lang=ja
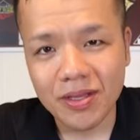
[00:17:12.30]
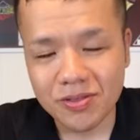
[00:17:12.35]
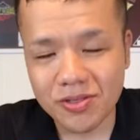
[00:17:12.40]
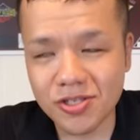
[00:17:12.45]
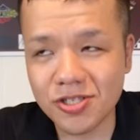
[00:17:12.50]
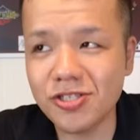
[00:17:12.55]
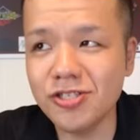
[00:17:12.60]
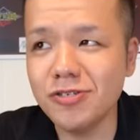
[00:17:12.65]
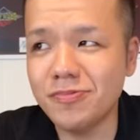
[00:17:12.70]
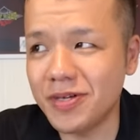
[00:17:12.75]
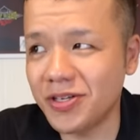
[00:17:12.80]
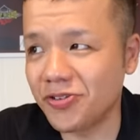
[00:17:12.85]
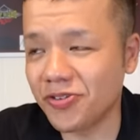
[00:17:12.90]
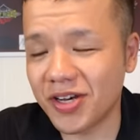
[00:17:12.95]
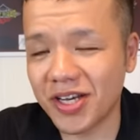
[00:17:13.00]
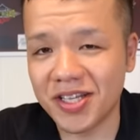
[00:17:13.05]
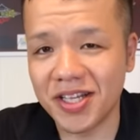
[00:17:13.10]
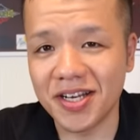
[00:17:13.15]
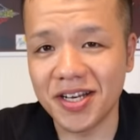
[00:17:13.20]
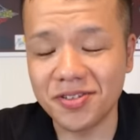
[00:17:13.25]
つくばの
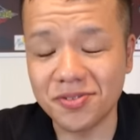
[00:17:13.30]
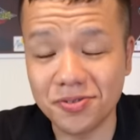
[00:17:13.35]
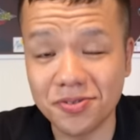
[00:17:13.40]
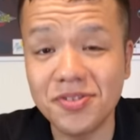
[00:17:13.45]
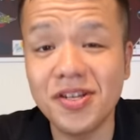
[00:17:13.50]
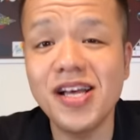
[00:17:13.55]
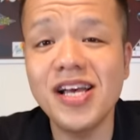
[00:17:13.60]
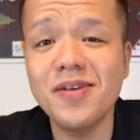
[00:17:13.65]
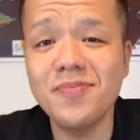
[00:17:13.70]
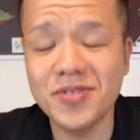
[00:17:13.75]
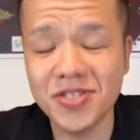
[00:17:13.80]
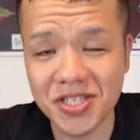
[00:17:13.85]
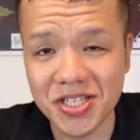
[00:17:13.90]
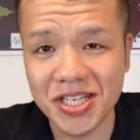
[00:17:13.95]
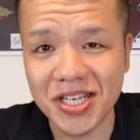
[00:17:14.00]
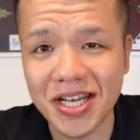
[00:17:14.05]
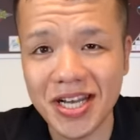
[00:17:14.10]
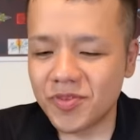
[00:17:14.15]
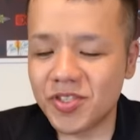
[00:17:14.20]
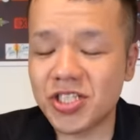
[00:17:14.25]
方が羨まし
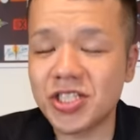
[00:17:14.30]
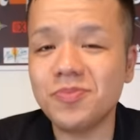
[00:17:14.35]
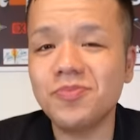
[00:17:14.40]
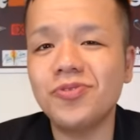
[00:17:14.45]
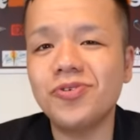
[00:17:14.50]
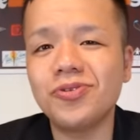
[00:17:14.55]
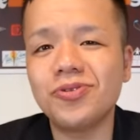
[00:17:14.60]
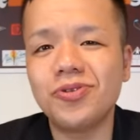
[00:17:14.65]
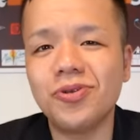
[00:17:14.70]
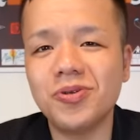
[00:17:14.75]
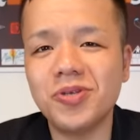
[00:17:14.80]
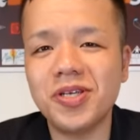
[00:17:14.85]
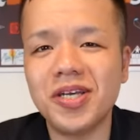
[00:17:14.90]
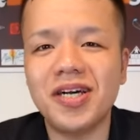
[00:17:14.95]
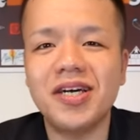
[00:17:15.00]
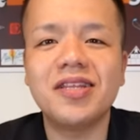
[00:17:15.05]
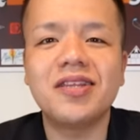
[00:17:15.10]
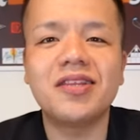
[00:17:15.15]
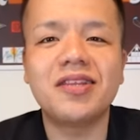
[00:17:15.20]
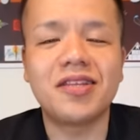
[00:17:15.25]
い地元に
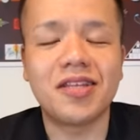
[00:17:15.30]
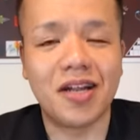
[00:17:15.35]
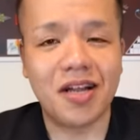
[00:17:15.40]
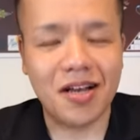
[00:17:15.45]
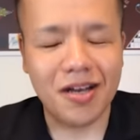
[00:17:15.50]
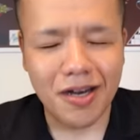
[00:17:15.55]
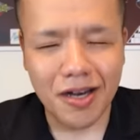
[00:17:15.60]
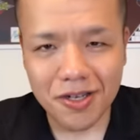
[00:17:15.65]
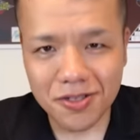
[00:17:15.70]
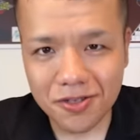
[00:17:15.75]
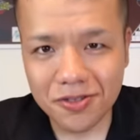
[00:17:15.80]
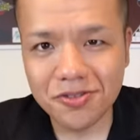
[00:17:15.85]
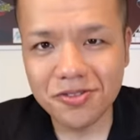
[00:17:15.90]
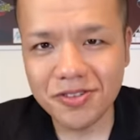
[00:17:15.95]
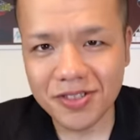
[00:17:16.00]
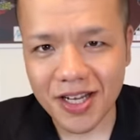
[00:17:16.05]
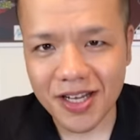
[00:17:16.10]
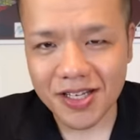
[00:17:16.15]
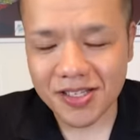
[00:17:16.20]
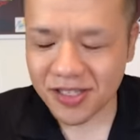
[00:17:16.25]
あったら通う
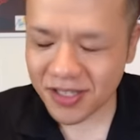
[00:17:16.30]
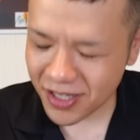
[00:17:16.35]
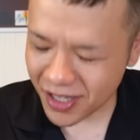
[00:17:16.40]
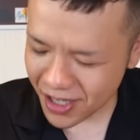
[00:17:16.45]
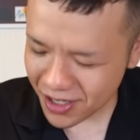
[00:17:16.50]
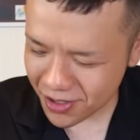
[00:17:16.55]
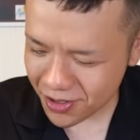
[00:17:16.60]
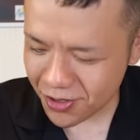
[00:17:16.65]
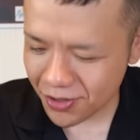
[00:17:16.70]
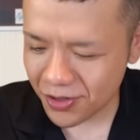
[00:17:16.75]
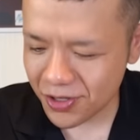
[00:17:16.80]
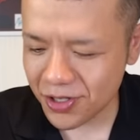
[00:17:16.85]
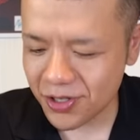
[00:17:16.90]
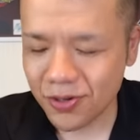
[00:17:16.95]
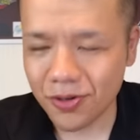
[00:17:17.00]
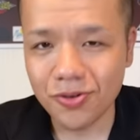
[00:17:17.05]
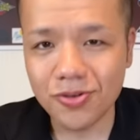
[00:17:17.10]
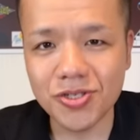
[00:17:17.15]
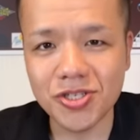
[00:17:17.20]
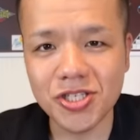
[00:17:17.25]
ぐらい最高に
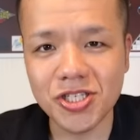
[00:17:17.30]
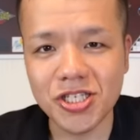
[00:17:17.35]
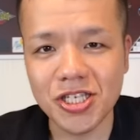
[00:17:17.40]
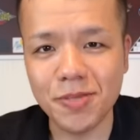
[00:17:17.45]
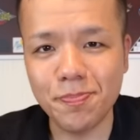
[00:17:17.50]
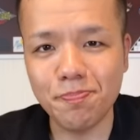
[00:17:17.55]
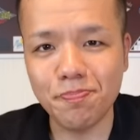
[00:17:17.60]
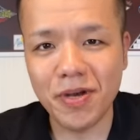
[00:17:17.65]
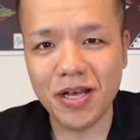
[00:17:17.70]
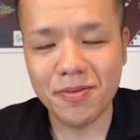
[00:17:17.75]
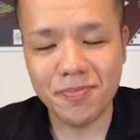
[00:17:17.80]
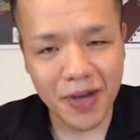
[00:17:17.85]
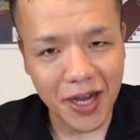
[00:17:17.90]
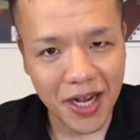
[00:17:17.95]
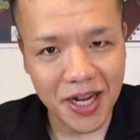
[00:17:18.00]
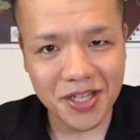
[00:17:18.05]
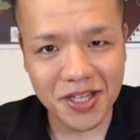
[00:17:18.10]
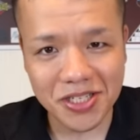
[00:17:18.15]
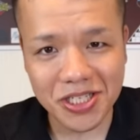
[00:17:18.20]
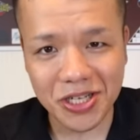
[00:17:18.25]
美味しい一杯ば
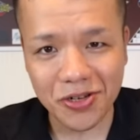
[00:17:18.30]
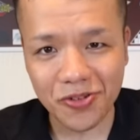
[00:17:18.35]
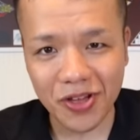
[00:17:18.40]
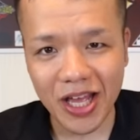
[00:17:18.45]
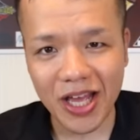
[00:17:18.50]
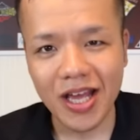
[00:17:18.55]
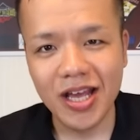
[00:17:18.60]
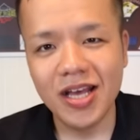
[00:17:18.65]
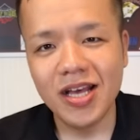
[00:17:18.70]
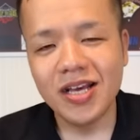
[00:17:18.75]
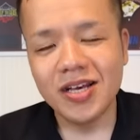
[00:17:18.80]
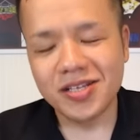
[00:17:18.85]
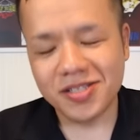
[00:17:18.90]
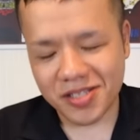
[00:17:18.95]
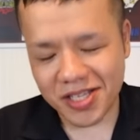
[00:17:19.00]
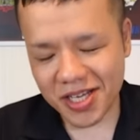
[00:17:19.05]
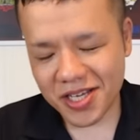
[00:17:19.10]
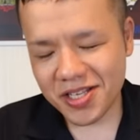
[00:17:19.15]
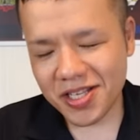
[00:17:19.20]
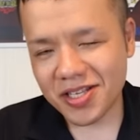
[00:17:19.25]
かりでしたので
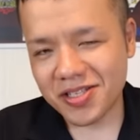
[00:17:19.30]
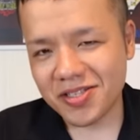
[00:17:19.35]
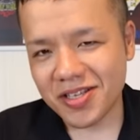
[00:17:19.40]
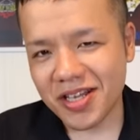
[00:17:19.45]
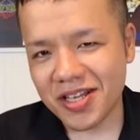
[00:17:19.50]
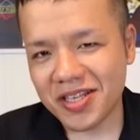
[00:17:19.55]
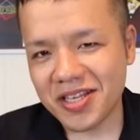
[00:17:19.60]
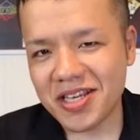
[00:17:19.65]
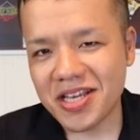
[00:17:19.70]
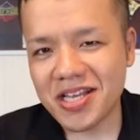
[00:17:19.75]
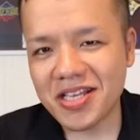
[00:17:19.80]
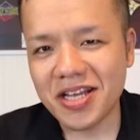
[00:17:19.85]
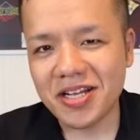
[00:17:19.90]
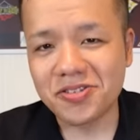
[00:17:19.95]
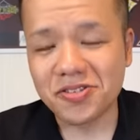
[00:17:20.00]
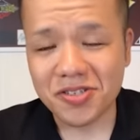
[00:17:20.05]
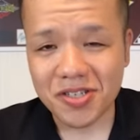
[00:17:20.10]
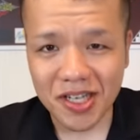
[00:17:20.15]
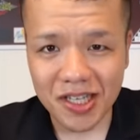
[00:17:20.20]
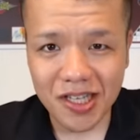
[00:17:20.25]
ぜひですね気にな
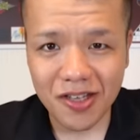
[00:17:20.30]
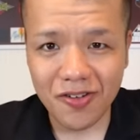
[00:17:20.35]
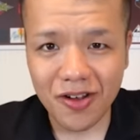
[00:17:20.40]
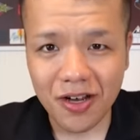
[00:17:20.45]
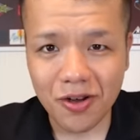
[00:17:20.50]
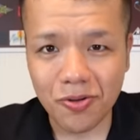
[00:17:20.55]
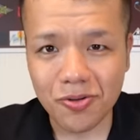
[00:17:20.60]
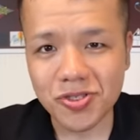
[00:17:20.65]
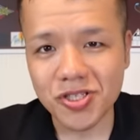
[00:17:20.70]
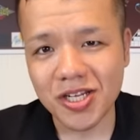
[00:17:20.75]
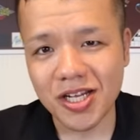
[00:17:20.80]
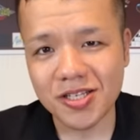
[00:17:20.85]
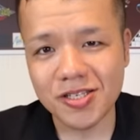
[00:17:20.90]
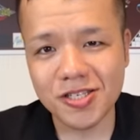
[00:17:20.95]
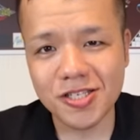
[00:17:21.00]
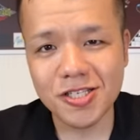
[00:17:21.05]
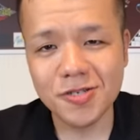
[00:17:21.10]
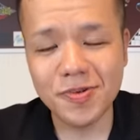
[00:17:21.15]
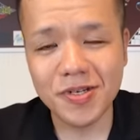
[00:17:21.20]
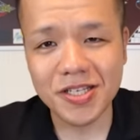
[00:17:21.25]
る方はこちら
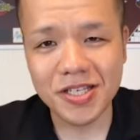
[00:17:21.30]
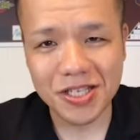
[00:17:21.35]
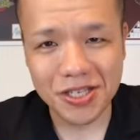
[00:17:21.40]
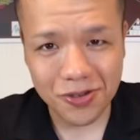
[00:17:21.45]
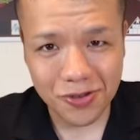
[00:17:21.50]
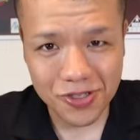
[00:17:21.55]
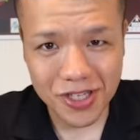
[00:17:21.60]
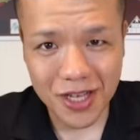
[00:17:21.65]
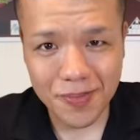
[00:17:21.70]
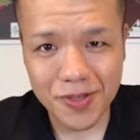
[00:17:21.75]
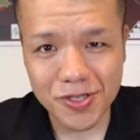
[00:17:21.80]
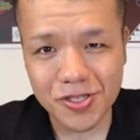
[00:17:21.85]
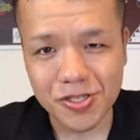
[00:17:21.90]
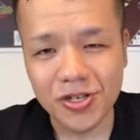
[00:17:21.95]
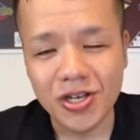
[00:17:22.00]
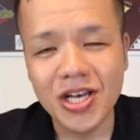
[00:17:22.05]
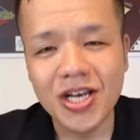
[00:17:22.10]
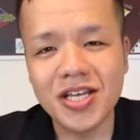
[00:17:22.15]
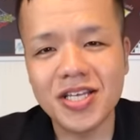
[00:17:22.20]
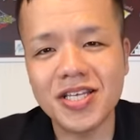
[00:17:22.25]
つくばにございます
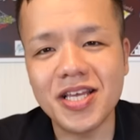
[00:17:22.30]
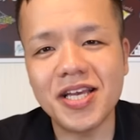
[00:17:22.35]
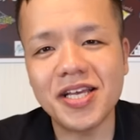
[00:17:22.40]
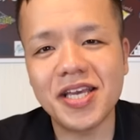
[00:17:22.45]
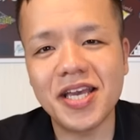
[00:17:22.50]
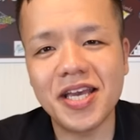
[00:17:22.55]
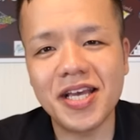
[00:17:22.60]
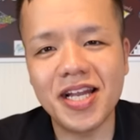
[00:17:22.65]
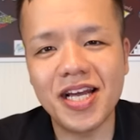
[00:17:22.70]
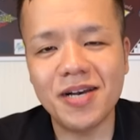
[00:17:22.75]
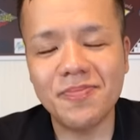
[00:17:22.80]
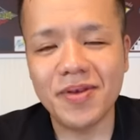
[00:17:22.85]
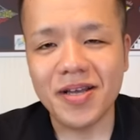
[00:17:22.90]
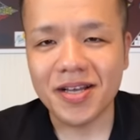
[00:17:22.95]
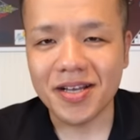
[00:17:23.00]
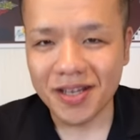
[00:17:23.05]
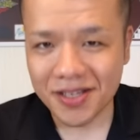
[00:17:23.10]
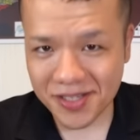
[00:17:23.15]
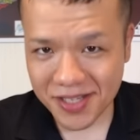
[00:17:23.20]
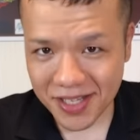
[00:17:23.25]
家系
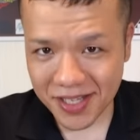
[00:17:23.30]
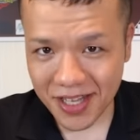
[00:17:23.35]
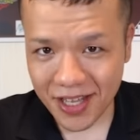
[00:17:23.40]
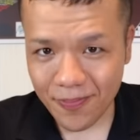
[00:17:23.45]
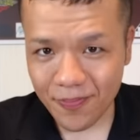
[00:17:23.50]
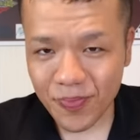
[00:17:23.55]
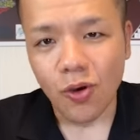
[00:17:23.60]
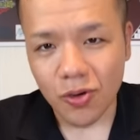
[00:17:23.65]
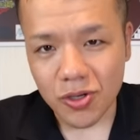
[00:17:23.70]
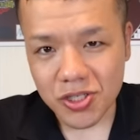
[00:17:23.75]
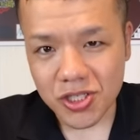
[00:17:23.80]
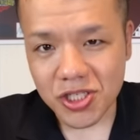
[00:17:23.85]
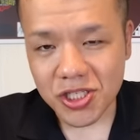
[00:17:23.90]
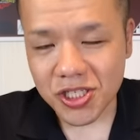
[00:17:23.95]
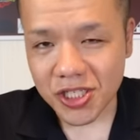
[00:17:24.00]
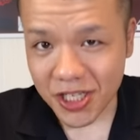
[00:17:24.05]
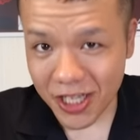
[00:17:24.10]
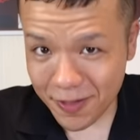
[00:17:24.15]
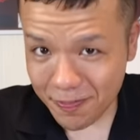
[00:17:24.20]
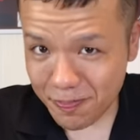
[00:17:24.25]
ラーメン学さんで美味
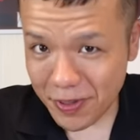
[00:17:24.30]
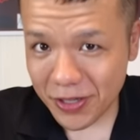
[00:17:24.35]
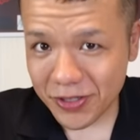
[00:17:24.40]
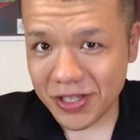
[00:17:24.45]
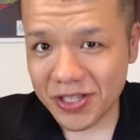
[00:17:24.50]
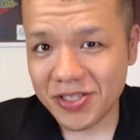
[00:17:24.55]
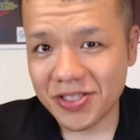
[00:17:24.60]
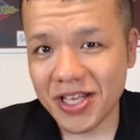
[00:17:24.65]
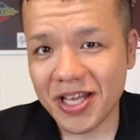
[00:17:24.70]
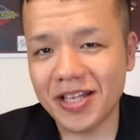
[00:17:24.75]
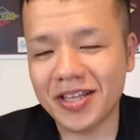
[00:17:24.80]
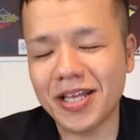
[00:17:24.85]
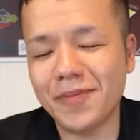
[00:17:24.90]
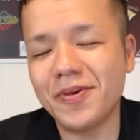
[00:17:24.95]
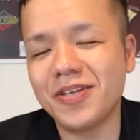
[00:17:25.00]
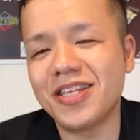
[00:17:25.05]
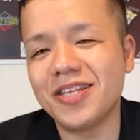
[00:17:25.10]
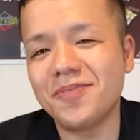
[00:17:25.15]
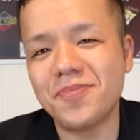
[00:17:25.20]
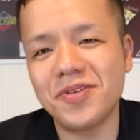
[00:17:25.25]
しい一杯をですね食
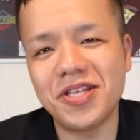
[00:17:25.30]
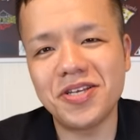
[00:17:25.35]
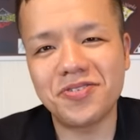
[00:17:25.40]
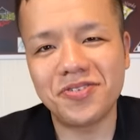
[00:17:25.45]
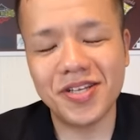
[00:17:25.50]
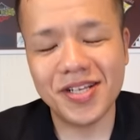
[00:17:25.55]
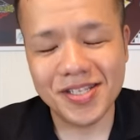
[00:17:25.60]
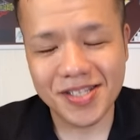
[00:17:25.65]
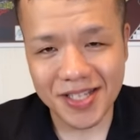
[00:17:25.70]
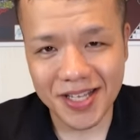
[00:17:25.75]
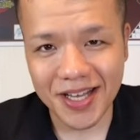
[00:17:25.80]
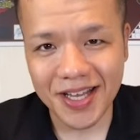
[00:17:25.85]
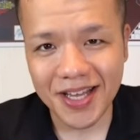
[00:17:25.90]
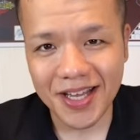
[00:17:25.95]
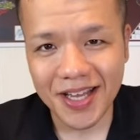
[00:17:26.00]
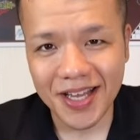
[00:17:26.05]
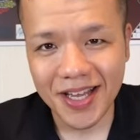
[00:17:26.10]
べてみてください